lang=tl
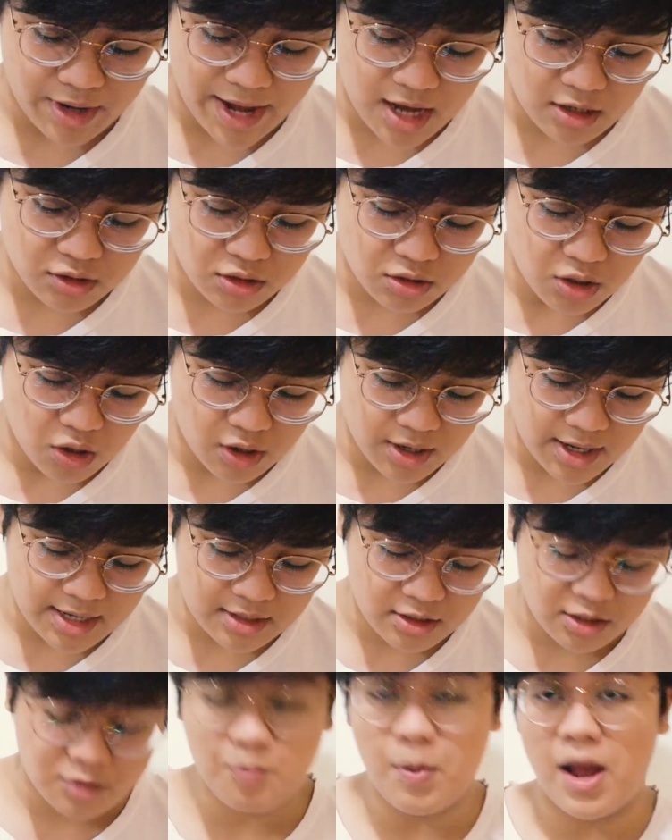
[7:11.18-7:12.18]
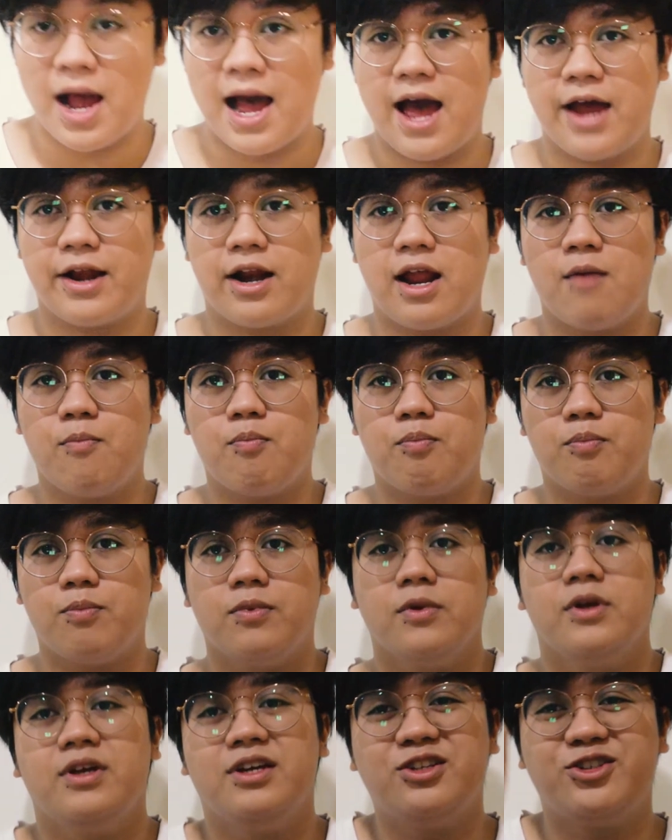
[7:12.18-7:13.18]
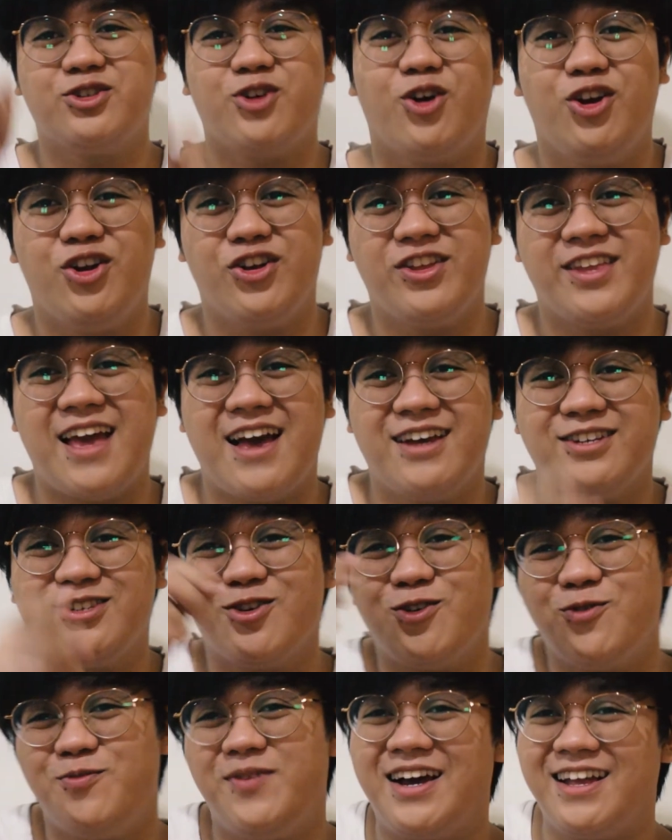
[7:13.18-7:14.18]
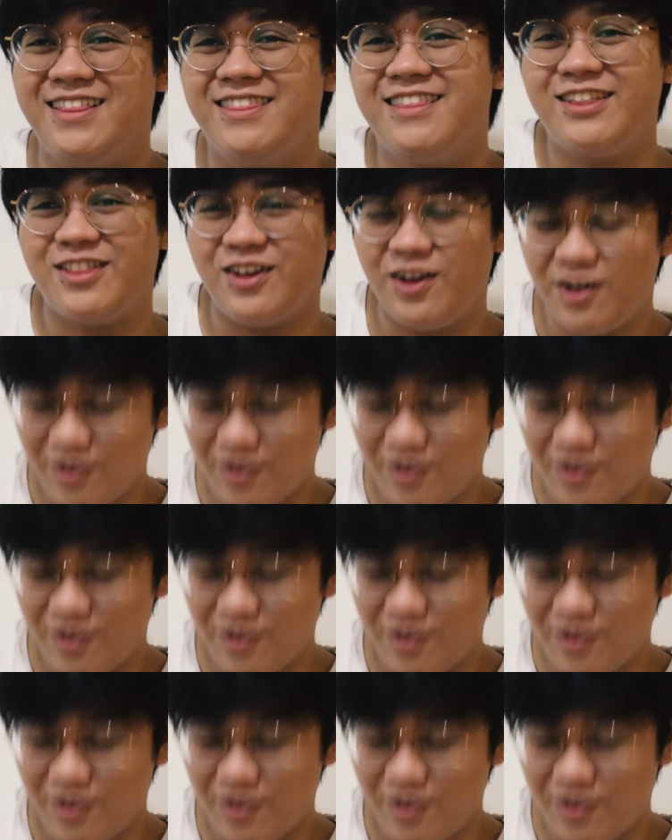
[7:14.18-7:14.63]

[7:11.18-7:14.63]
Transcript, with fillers: next song is Pangarap, solo niya. So, maganda to.